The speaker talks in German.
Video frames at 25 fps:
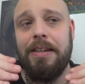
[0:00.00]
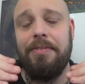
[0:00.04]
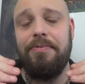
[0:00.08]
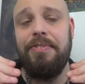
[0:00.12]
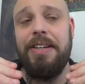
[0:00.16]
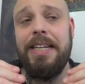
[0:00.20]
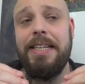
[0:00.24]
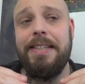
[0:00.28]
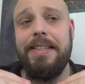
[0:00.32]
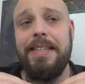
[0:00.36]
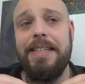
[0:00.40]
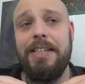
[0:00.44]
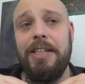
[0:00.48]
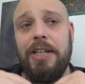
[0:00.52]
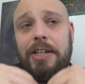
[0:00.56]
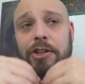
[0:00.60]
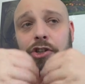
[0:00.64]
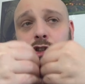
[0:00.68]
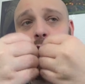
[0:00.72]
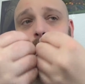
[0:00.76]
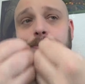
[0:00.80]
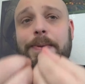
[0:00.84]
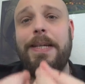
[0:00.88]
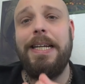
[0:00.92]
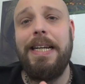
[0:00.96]
wie sich
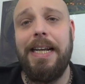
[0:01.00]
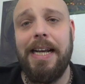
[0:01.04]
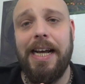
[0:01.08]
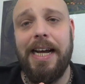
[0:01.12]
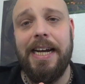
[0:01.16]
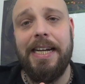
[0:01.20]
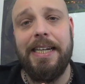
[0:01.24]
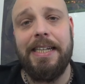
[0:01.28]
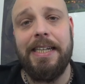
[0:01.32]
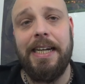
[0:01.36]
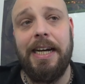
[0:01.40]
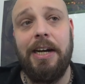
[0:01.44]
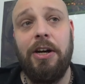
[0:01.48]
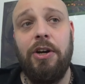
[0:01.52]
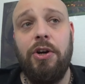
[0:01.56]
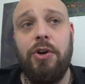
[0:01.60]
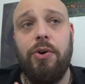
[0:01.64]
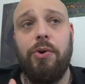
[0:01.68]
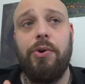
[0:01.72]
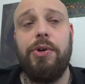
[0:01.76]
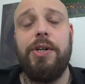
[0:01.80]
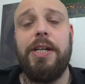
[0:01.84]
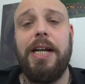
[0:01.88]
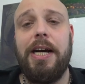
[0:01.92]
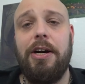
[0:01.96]
Spielleiter
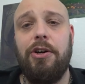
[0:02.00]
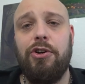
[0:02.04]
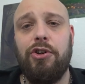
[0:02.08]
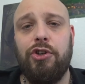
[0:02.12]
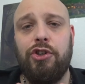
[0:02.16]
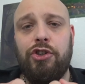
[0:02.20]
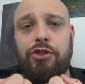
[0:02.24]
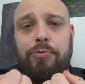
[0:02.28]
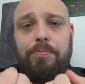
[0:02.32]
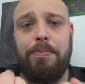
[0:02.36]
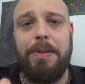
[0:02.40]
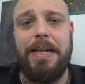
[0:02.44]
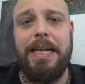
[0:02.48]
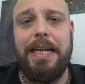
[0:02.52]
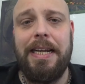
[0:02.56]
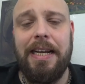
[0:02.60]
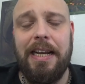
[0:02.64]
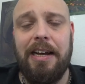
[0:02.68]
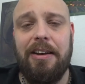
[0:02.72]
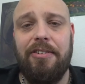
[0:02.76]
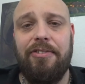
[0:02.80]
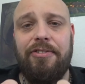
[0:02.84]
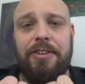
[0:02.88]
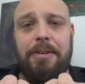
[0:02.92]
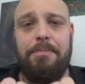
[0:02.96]
und auch
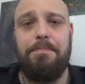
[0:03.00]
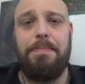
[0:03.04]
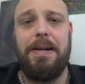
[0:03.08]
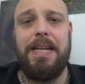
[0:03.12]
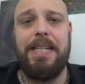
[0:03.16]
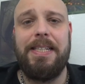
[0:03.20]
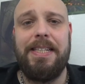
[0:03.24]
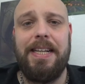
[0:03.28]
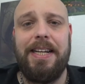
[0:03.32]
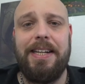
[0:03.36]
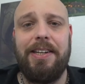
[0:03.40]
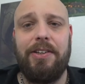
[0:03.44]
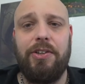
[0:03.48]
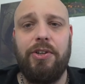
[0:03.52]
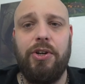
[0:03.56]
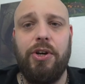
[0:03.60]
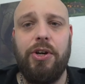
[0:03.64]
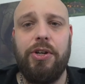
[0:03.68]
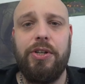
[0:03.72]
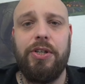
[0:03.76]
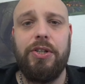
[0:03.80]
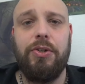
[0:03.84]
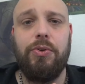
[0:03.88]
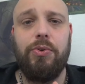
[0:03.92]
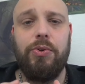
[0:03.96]
Spieler verbessern
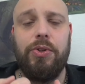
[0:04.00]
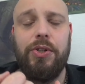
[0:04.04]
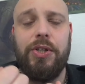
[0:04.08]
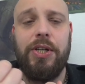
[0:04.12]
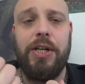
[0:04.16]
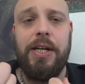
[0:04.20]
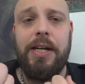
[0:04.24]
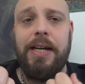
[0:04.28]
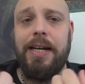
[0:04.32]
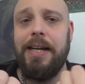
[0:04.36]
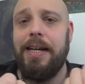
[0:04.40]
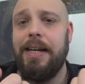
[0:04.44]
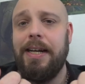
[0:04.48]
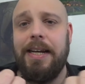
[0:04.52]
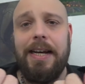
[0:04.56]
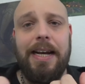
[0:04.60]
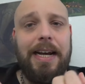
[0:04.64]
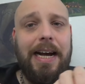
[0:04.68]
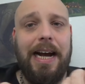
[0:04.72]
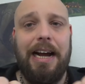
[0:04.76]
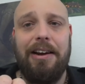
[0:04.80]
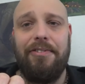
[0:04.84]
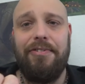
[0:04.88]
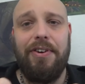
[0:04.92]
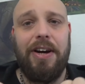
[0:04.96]
können und
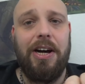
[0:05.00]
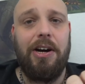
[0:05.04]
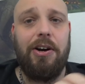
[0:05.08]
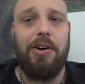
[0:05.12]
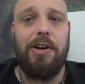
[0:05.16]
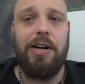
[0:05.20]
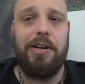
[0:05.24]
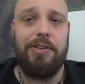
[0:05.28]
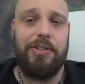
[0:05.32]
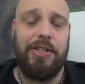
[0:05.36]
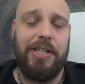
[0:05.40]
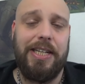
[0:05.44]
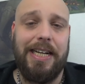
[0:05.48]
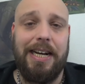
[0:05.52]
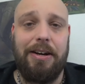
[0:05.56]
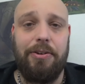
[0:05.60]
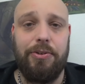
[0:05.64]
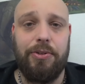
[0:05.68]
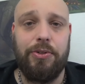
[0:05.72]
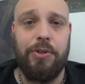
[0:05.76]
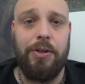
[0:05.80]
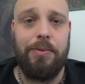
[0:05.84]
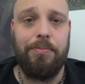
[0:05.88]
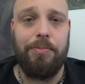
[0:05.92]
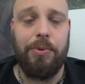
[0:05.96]
einfach auch aus sich
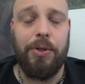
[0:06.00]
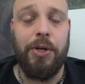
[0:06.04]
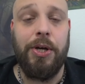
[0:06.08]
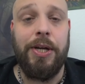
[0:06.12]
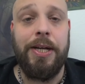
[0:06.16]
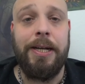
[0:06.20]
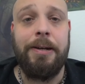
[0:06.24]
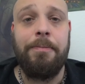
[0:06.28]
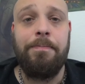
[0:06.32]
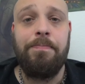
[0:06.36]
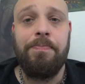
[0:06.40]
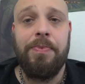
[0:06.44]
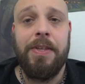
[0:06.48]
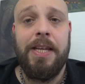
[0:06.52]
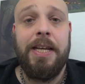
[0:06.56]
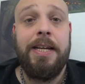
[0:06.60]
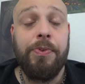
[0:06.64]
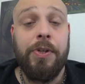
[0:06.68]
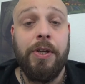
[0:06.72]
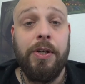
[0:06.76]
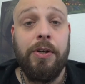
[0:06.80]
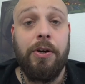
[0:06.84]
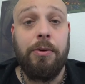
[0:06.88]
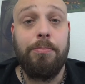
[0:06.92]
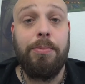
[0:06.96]
rauskommen können.
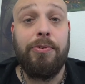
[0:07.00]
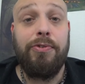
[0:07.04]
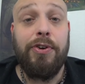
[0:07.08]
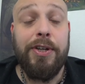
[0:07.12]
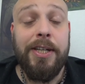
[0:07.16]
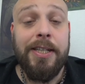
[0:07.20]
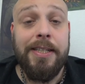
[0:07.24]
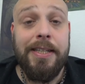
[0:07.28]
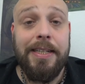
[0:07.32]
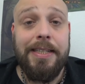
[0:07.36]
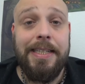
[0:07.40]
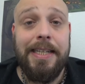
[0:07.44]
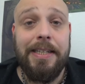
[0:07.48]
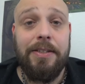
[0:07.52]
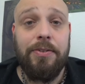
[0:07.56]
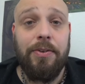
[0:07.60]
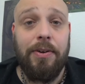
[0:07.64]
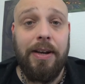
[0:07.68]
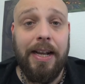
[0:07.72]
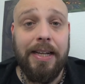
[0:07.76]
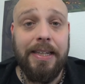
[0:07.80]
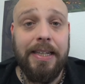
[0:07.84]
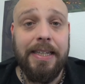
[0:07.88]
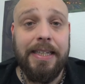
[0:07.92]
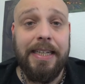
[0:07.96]
Und bevor das jetzt hier zu
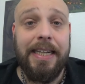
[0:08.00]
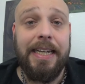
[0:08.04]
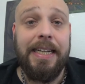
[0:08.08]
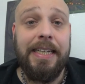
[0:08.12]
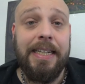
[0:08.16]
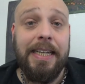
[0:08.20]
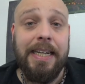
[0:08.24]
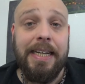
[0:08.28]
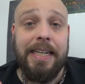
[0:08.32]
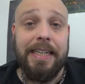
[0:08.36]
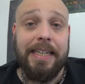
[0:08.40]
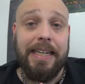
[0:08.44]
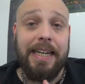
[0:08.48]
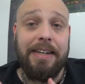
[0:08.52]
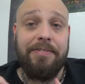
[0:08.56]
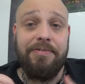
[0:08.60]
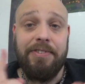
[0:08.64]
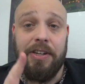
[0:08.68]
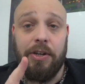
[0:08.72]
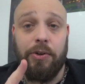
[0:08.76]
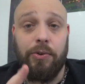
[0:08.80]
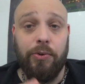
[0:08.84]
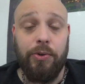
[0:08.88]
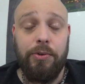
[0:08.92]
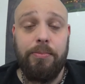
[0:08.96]
lange geht, gehen
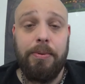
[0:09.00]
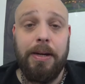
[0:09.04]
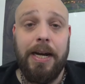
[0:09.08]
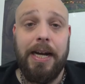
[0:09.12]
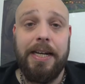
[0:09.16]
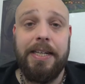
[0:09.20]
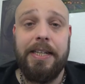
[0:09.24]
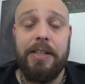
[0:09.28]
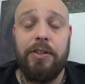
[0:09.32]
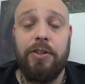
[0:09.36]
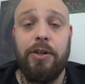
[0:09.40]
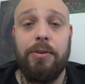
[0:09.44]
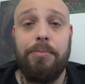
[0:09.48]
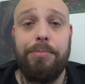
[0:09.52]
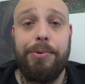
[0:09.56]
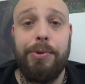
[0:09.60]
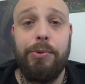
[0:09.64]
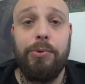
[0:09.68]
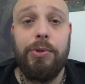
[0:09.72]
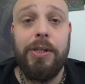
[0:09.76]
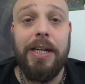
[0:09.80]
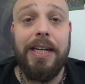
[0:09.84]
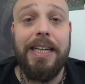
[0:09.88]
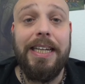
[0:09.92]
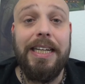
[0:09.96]
wir rüber an den
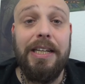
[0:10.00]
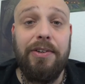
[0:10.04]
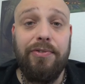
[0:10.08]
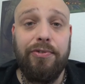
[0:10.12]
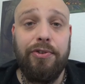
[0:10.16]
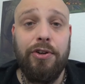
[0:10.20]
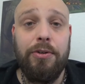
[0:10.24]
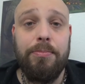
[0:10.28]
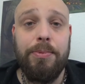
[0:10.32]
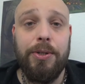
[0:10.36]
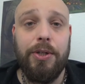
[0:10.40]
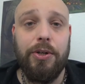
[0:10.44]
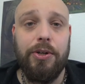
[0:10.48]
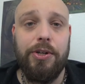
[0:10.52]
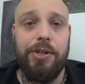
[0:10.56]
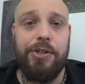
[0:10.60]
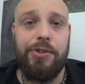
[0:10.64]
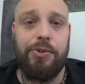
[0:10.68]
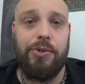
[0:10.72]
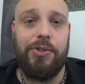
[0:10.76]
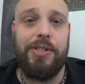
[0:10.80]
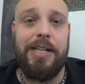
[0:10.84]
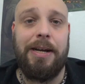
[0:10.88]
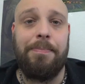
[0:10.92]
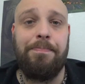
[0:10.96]
Computer. Ich fülle mit
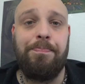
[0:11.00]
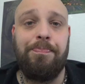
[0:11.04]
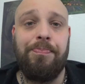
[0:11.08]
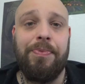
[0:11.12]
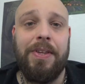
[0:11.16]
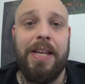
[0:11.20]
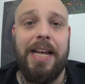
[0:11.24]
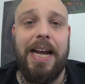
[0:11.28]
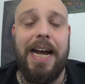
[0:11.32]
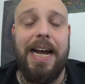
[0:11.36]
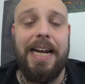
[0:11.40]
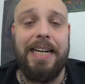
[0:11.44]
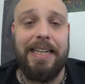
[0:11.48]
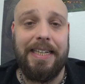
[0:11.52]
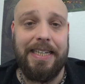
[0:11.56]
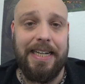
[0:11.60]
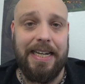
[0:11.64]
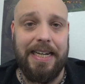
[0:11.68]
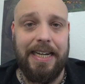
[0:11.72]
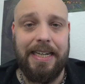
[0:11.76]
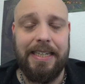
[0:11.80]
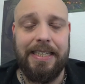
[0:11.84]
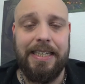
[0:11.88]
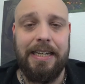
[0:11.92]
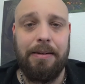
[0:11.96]
euch zusammen ein
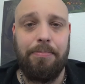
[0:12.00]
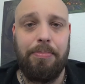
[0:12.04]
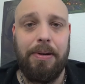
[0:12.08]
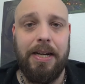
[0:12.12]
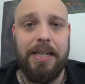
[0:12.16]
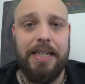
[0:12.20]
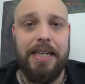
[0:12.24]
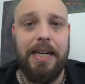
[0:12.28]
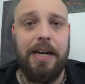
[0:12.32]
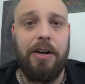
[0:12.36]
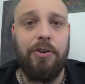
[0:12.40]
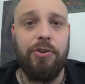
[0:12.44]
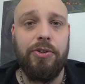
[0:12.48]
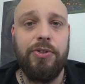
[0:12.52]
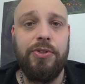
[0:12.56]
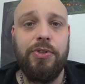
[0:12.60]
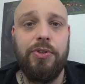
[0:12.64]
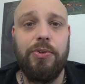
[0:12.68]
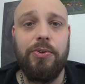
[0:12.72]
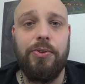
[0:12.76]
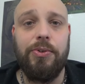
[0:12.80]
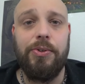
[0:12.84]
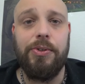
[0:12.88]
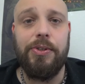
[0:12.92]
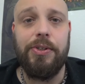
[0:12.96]
Charakterblatt
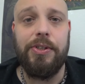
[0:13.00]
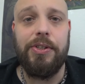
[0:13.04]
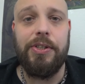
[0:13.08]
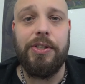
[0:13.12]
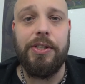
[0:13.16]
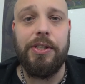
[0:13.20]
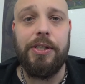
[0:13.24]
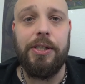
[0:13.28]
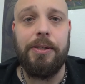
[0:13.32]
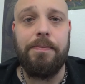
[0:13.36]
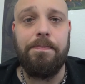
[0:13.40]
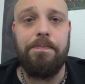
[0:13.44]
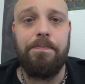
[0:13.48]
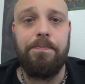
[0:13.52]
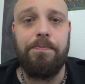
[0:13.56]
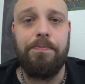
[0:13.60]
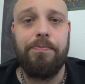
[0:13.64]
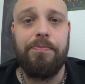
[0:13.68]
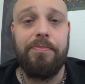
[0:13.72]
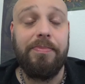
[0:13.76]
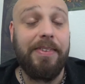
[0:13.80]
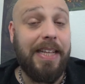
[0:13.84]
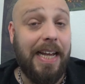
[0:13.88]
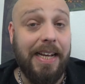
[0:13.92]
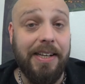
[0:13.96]
aus und ähm,
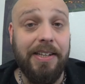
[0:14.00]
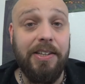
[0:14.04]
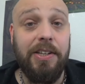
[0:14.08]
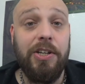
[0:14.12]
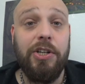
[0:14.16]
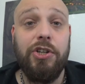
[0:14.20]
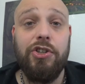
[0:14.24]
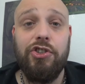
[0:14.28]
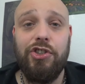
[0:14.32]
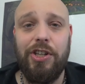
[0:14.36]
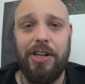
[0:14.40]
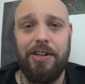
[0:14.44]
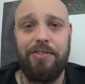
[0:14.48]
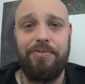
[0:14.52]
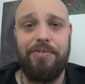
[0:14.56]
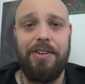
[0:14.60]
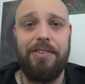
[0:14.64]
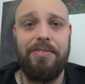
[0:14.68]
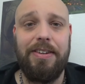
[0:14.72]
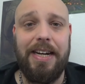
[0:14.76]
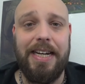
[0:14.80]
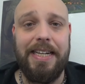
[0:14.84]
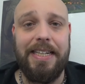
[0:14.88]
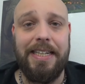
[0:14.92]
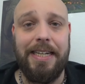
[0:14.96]
dann schauen
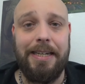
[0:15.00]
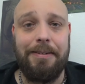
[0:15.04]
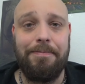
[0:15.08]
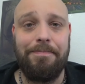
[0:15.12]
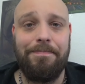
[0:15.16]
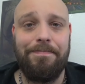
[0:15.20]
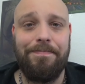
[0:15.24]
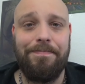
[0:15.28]
wir weiter.